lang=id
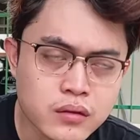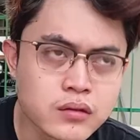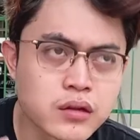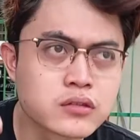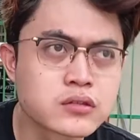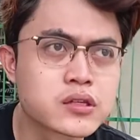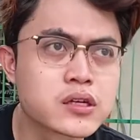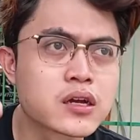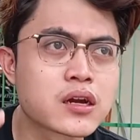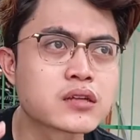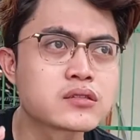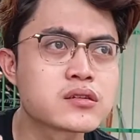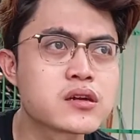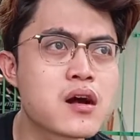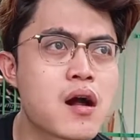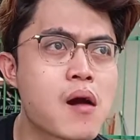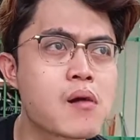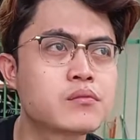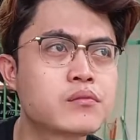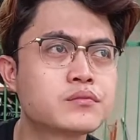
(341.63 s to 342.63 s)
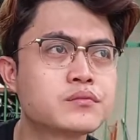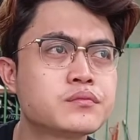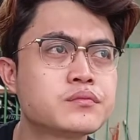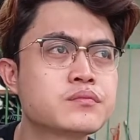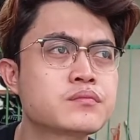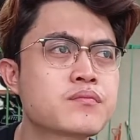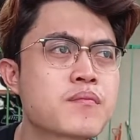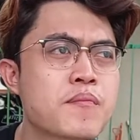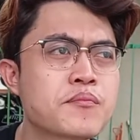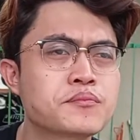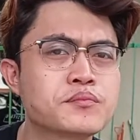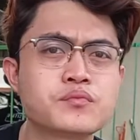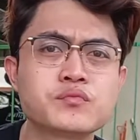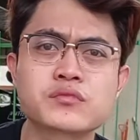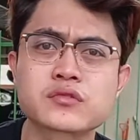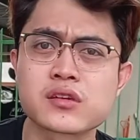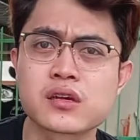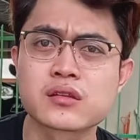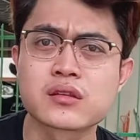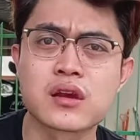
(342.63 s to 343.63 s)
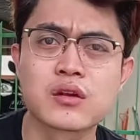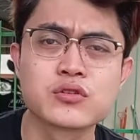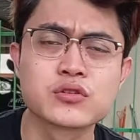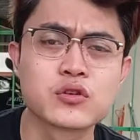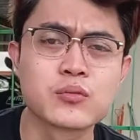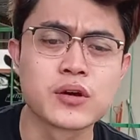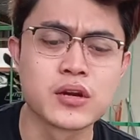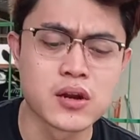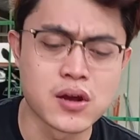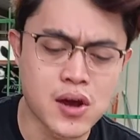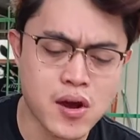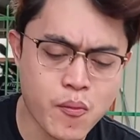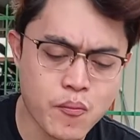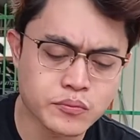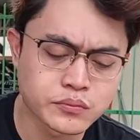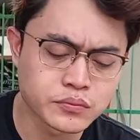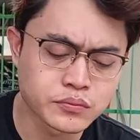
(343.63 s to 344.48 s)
dari iya, segi rasa hmm, nggak terlalu jauh beda